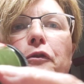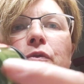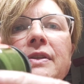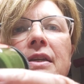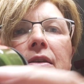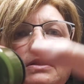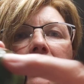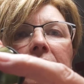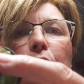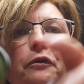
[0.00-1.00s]
foncé.
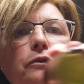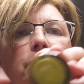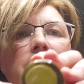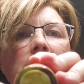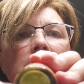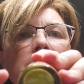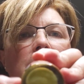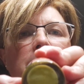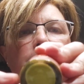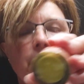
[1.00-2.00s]
Ça c'est le foncé et
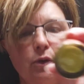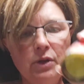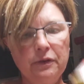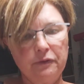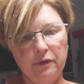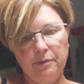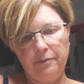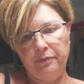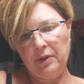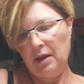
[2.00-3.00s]
ça c'est vert olive.
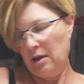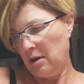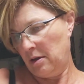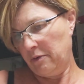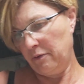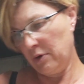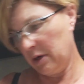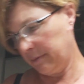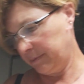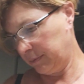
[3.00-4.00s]

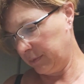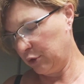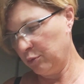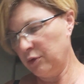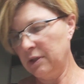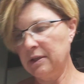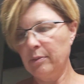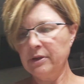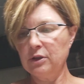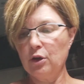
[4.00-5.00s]
Voilà, je me disais
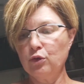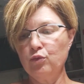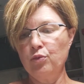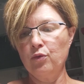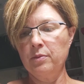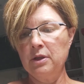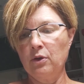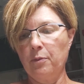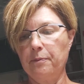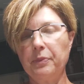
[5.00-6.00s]
mince j'ai un doublon mais non.